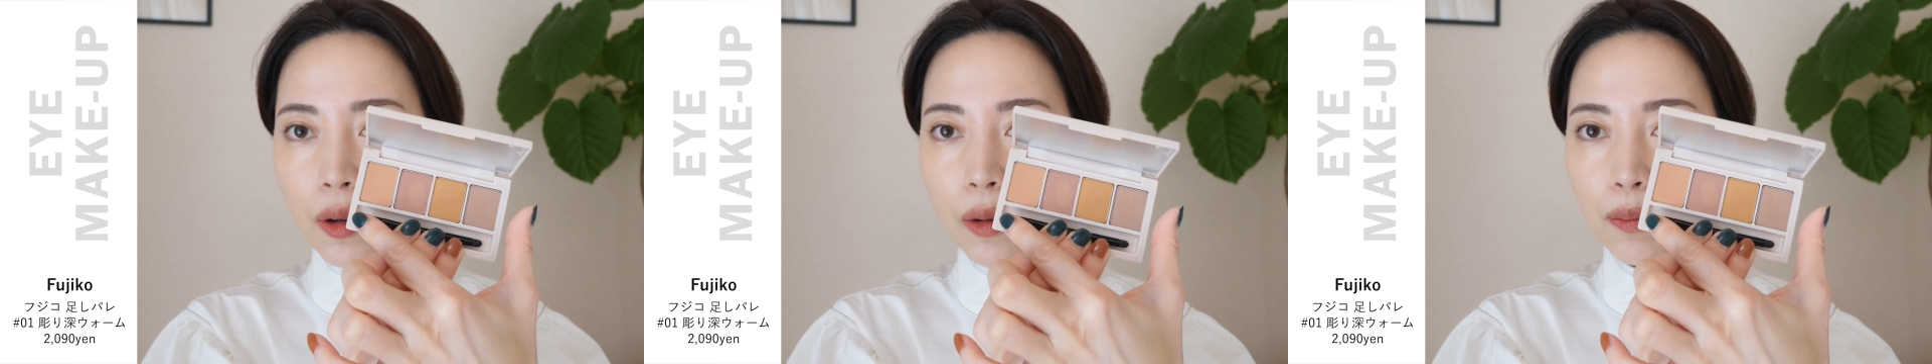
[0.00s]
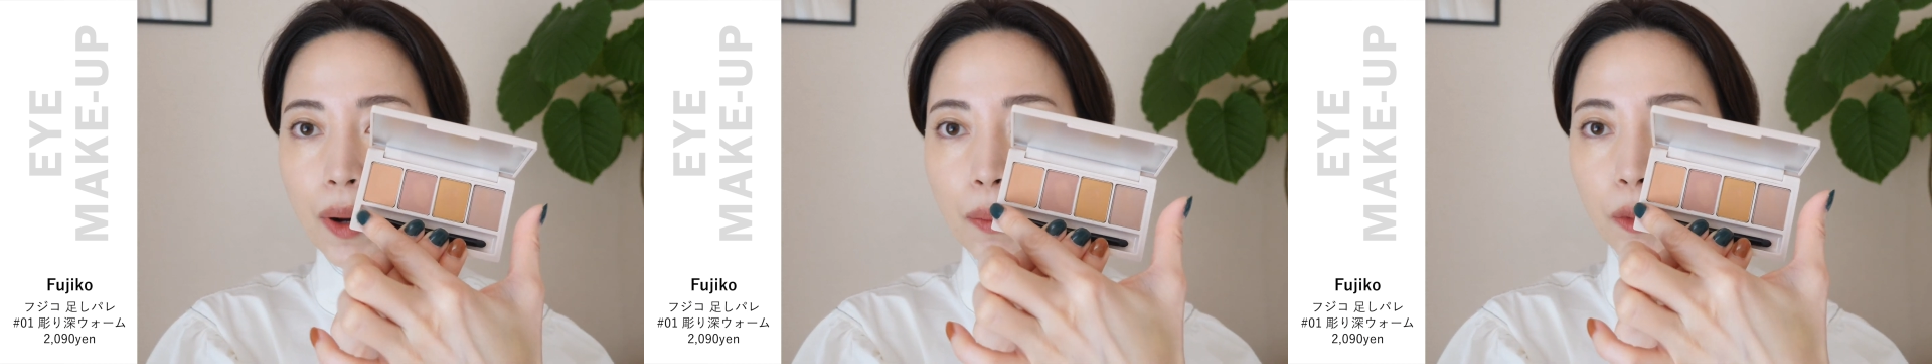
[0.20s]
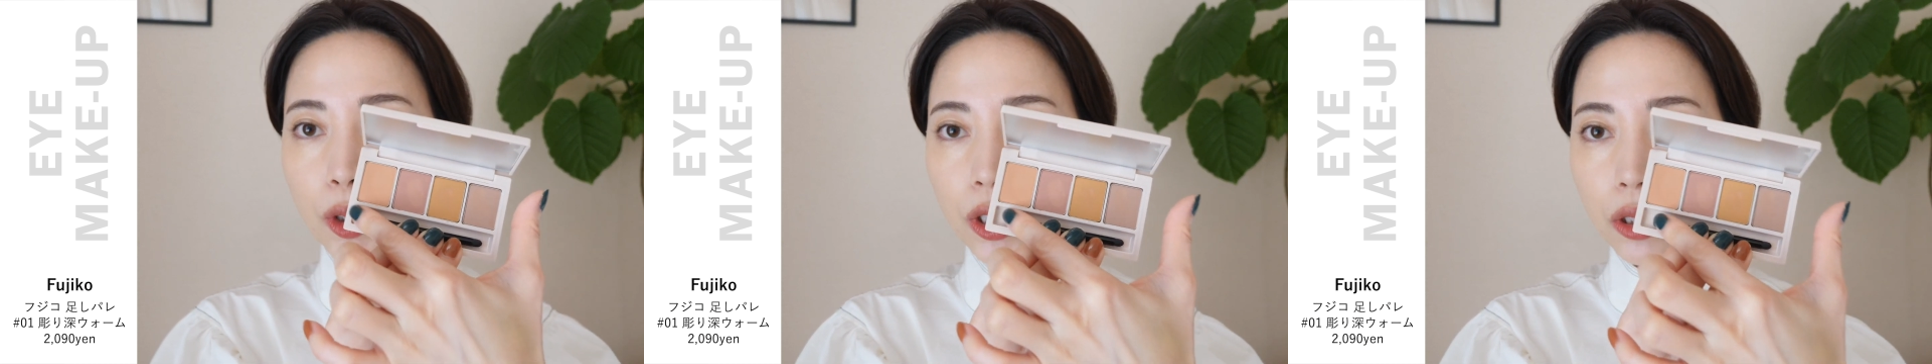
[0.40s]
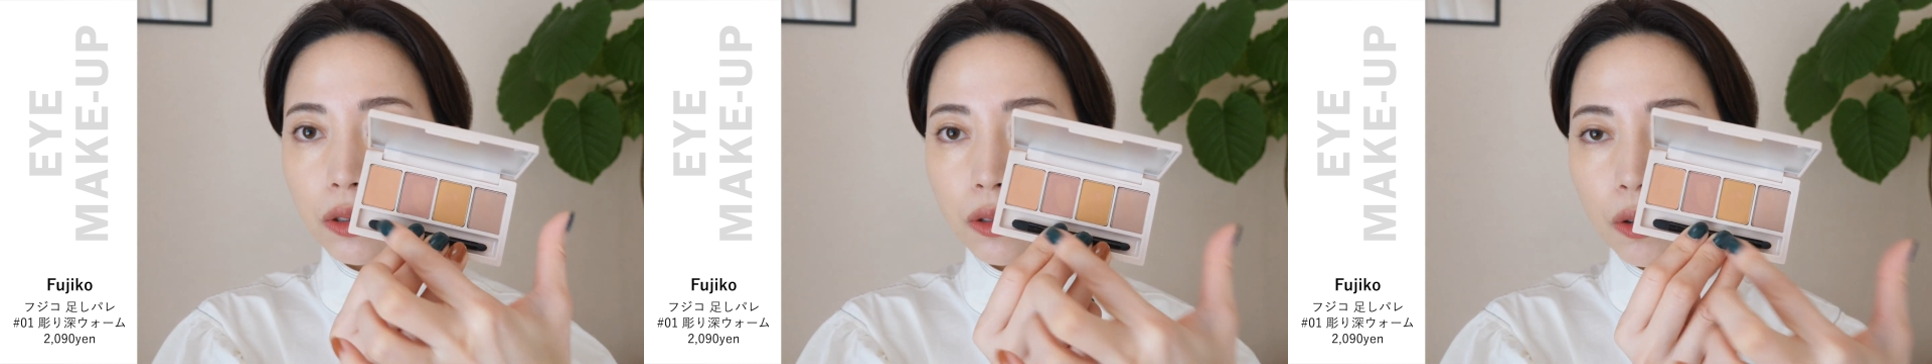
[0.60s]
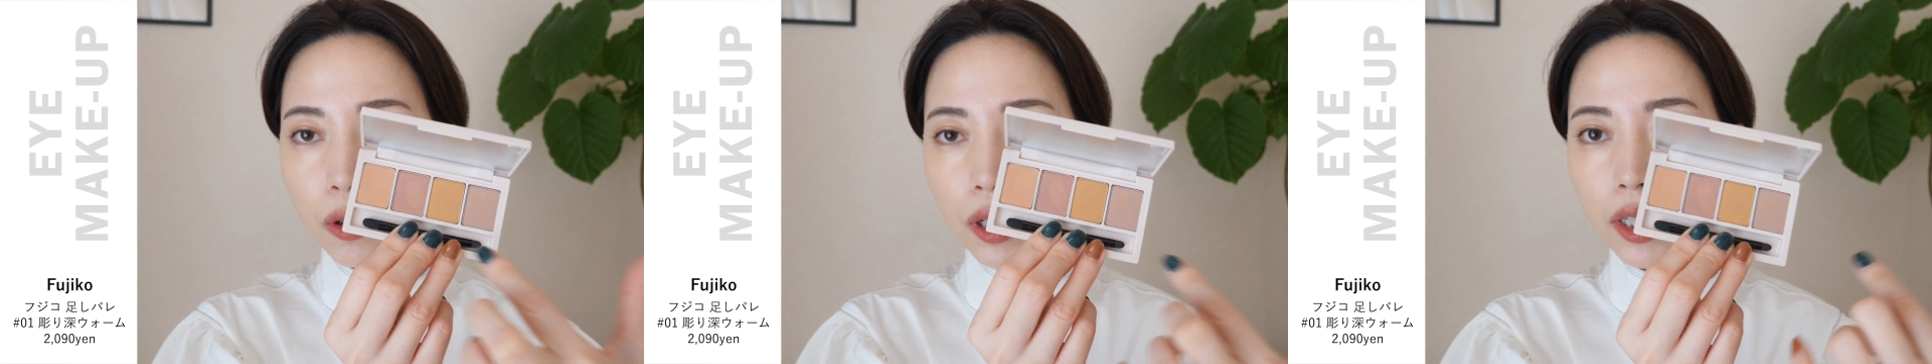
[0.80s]
まあもちろ
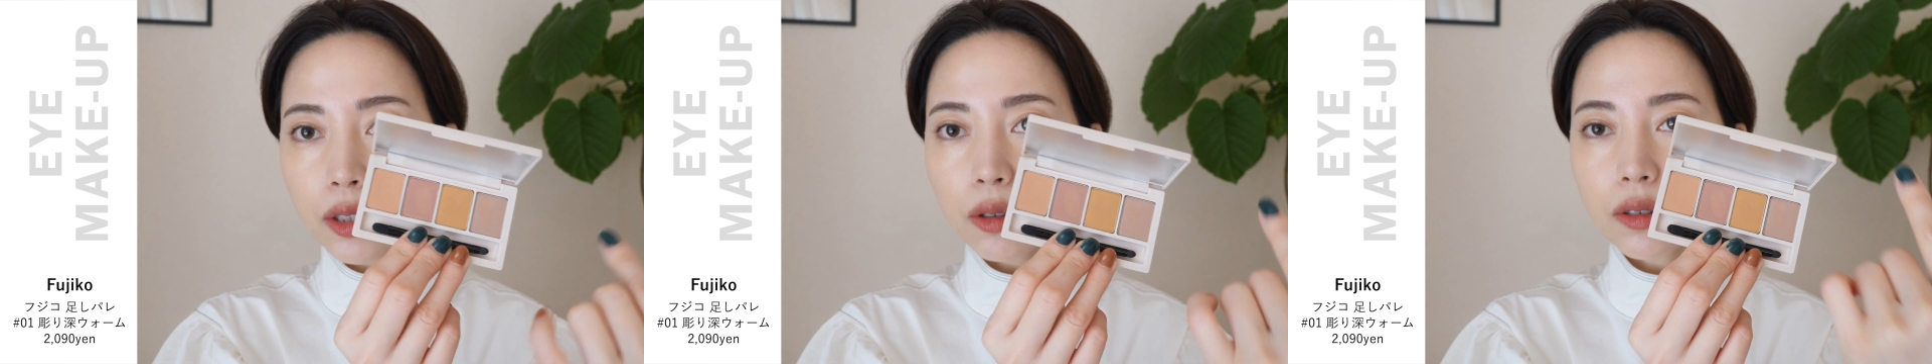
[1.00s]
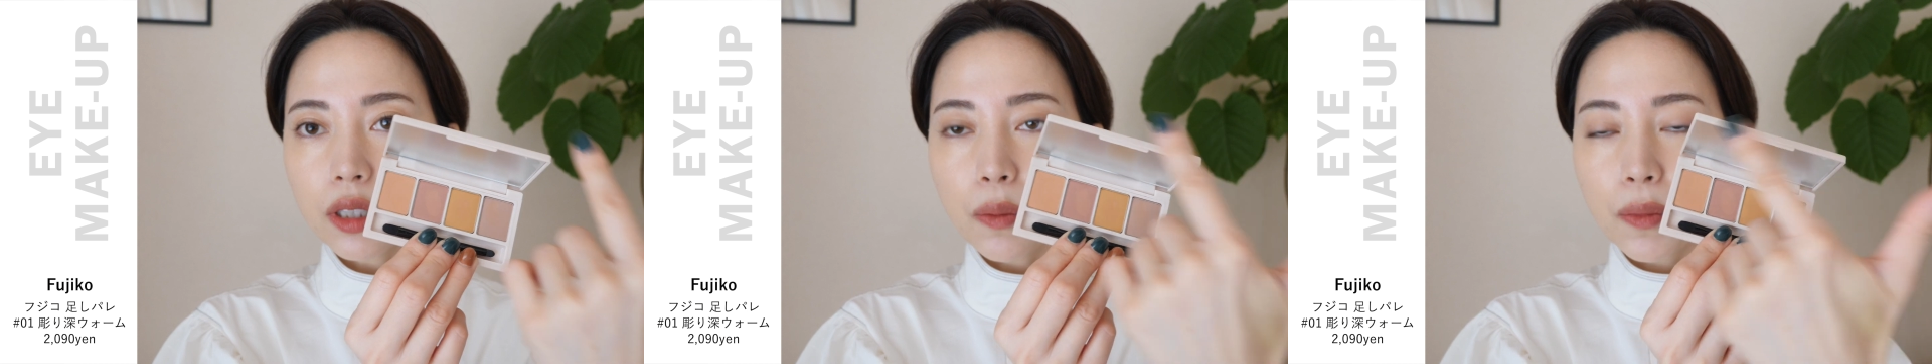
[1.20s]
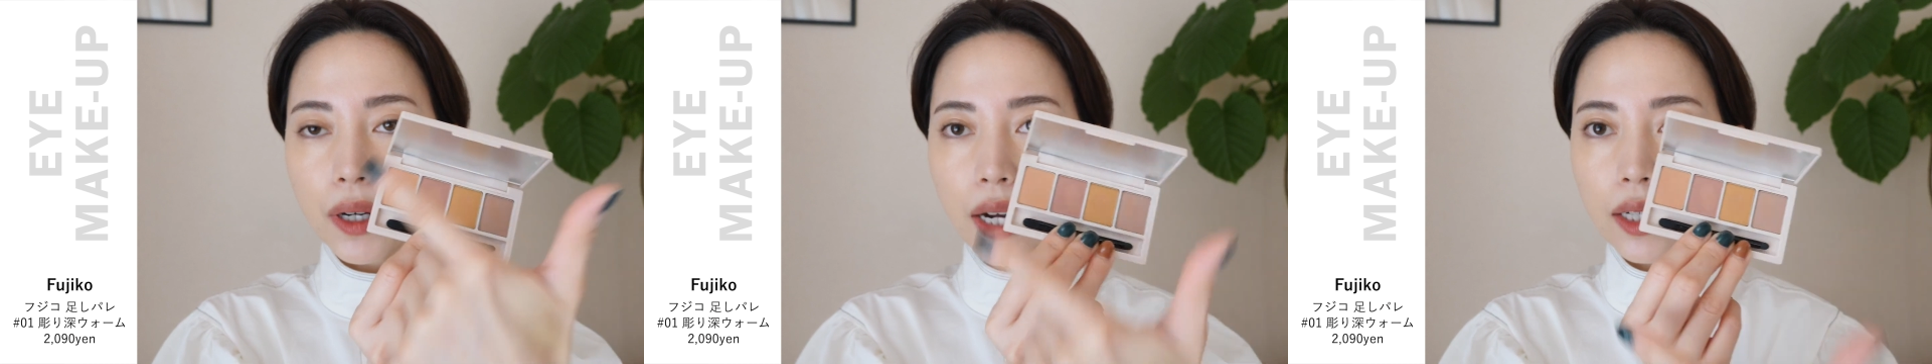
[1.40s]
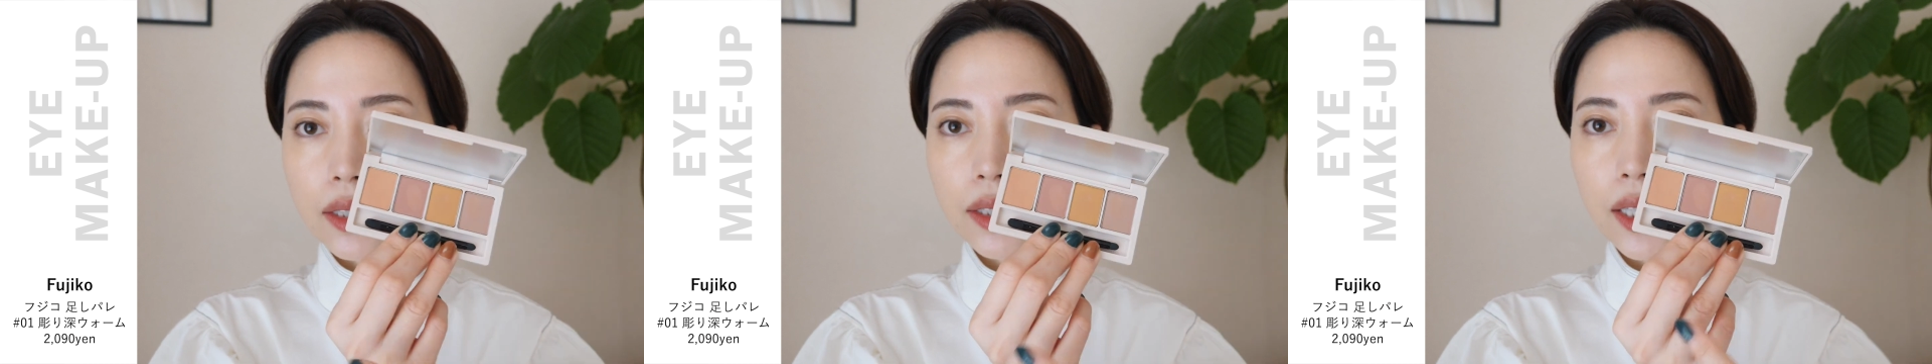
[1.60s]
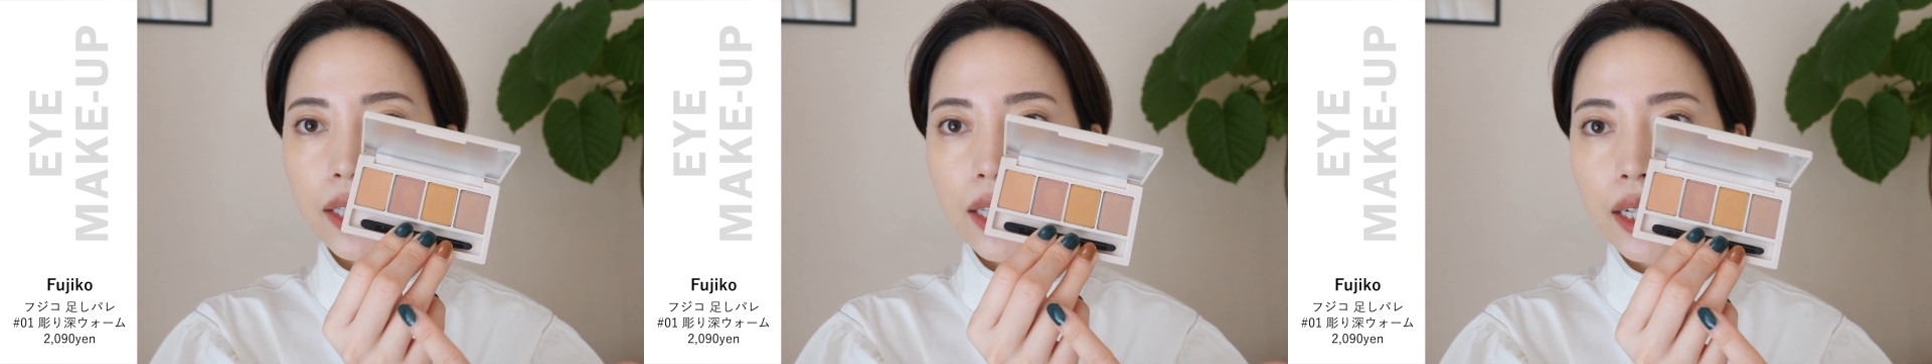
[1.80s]
んこれ一つでも
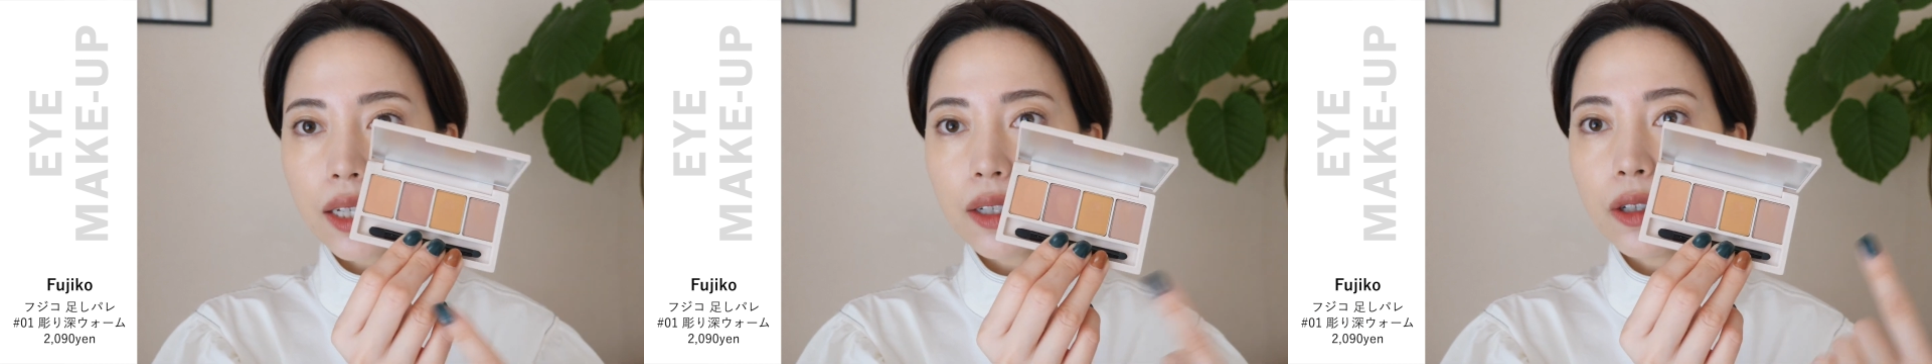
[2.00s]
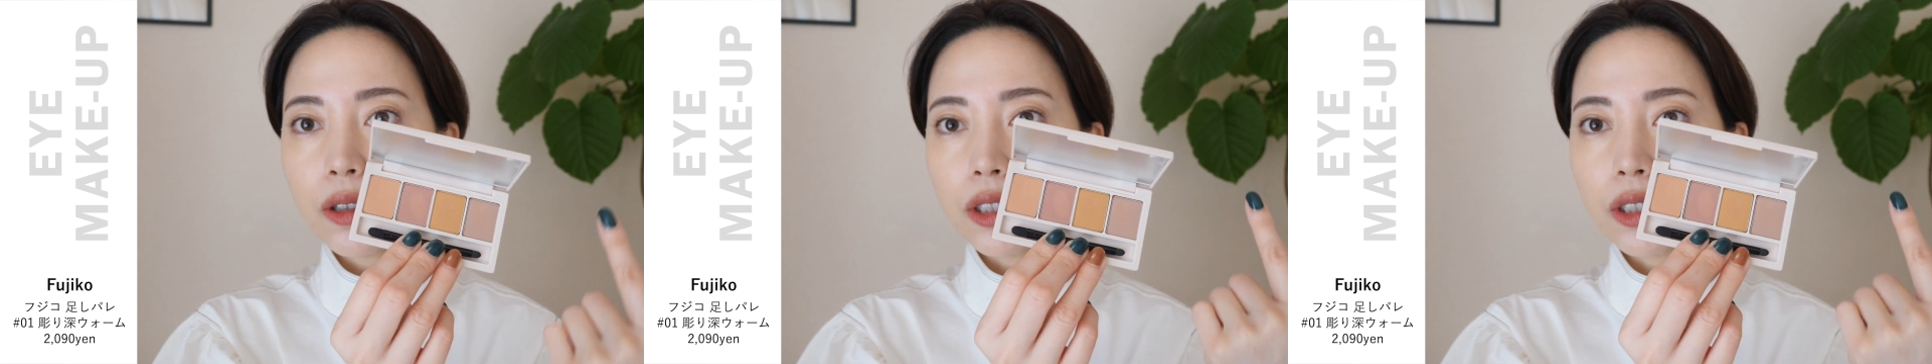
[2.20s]
完成できるよ